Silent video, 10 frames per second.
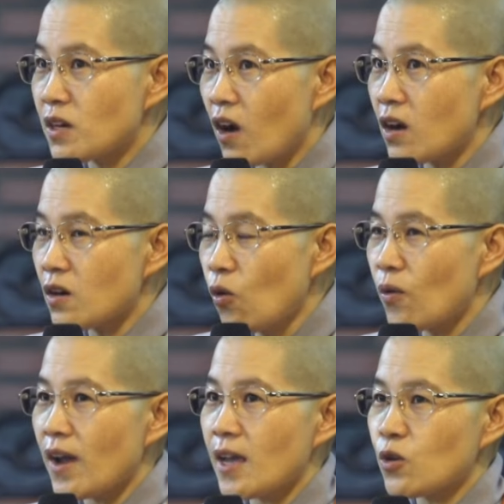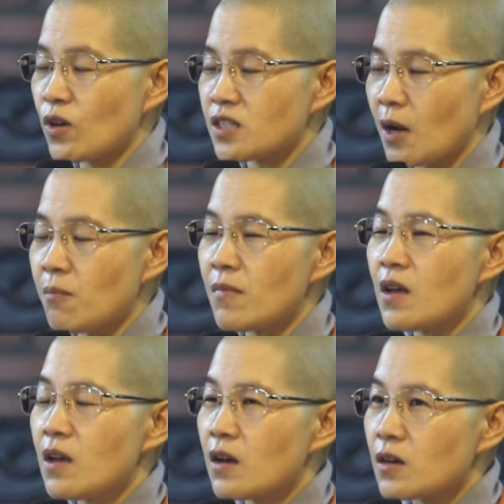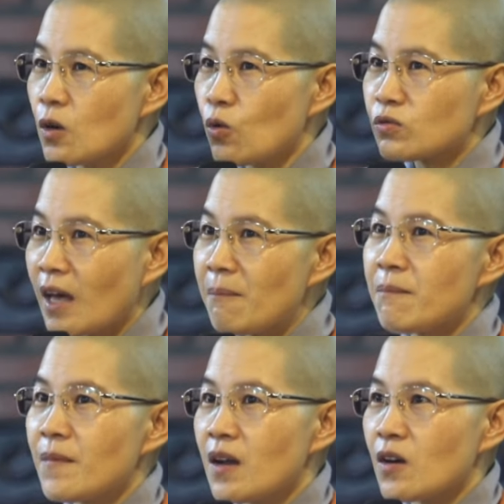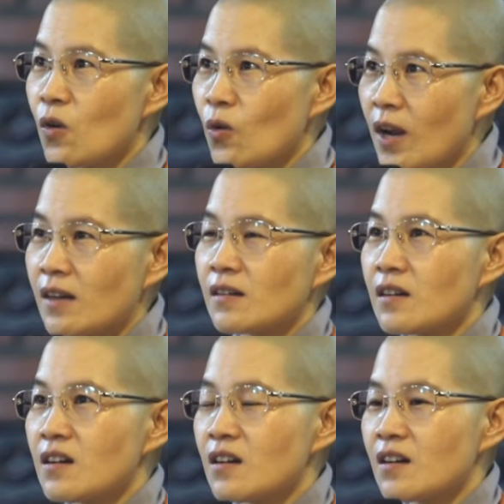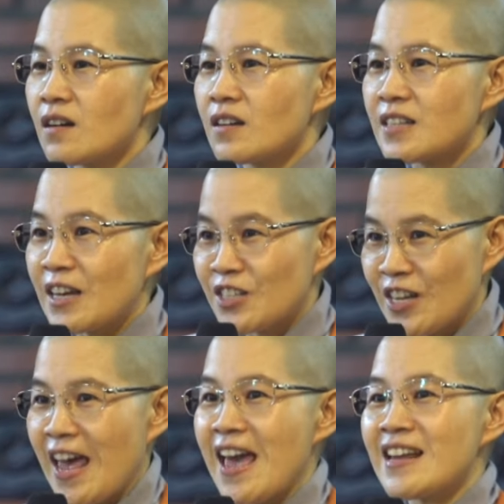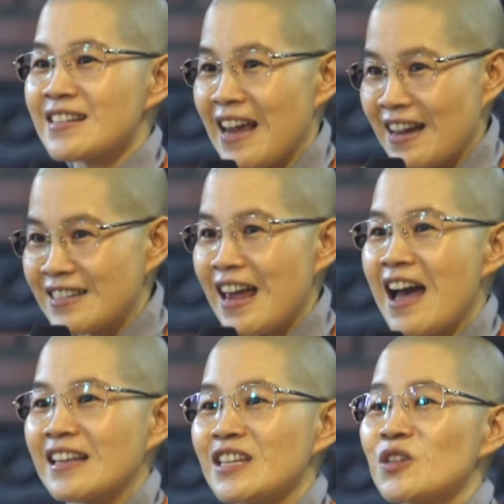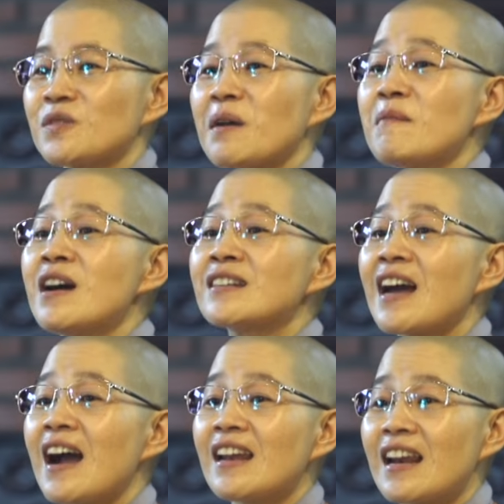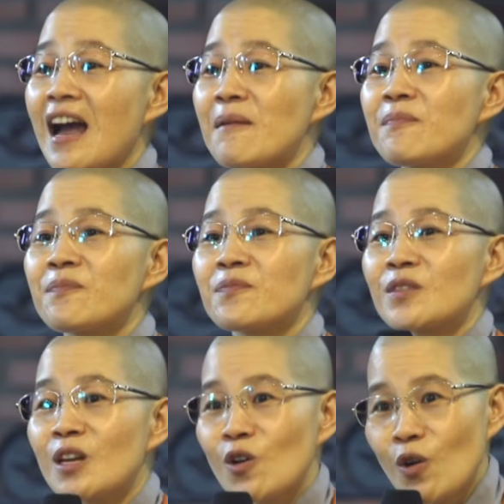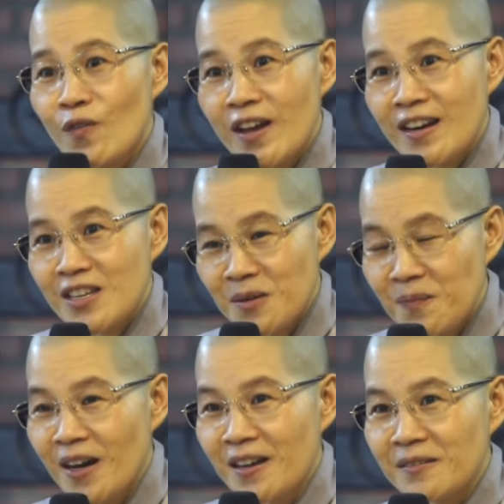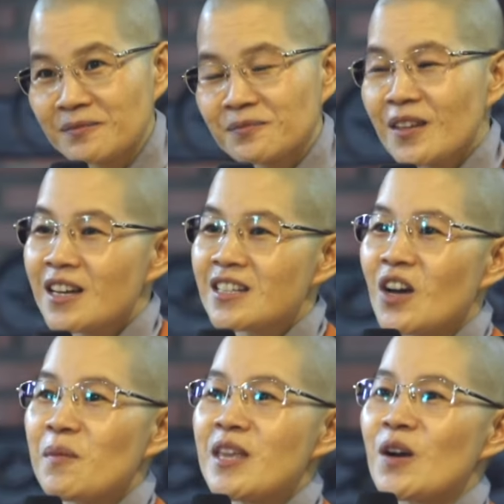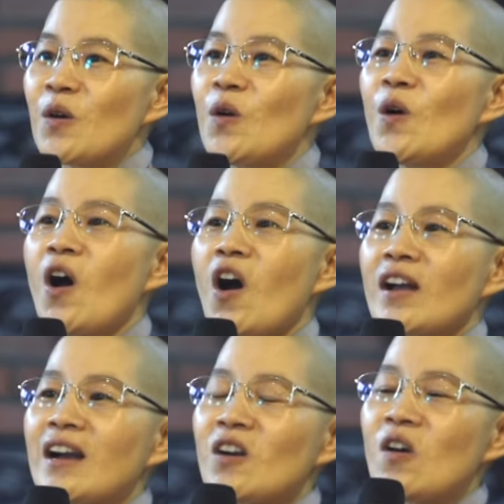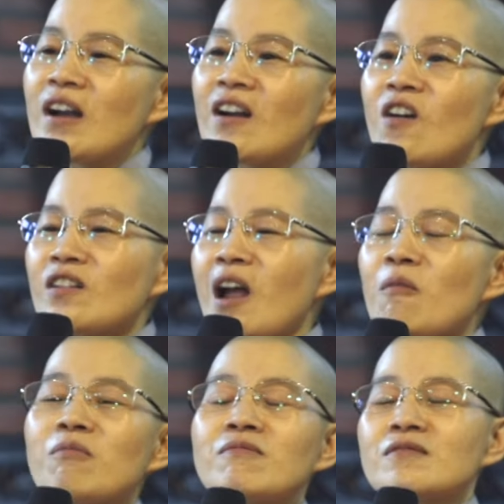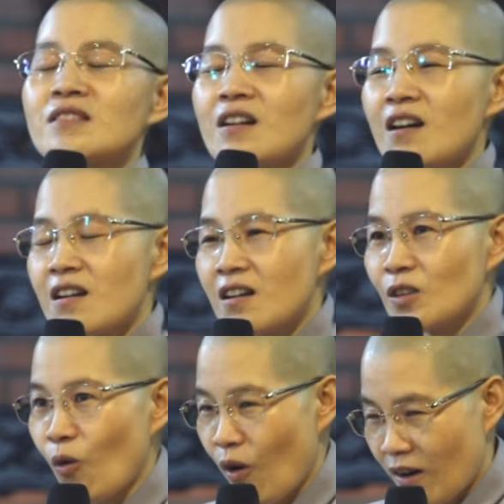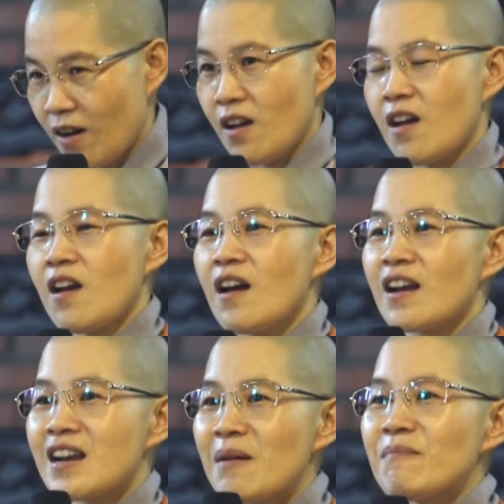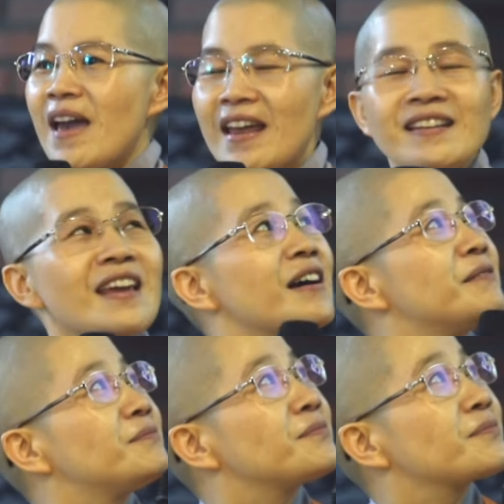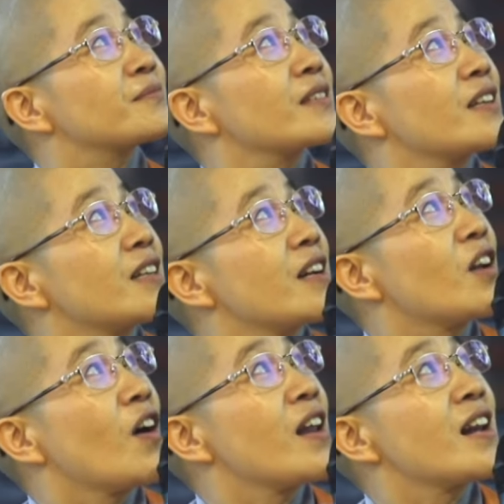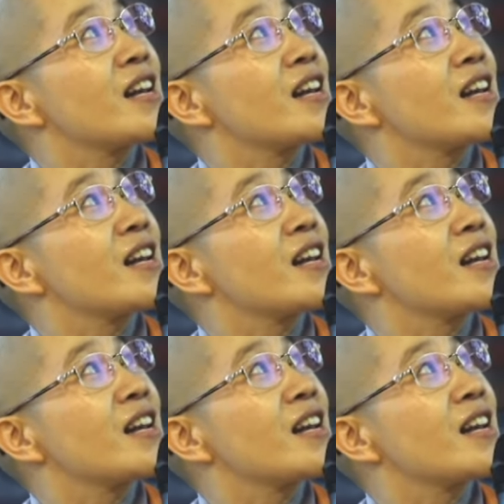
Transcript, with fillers: mình có đủ nghệ thuật sống đủ tâm đủ lực sạch sẽ sẵn sàng thì chúng ta bước ra để làm tình nguyện viên để giúp đời rồi bây giờ cô hỏi các con các con đọc cho nó thuộc 5S nha rồi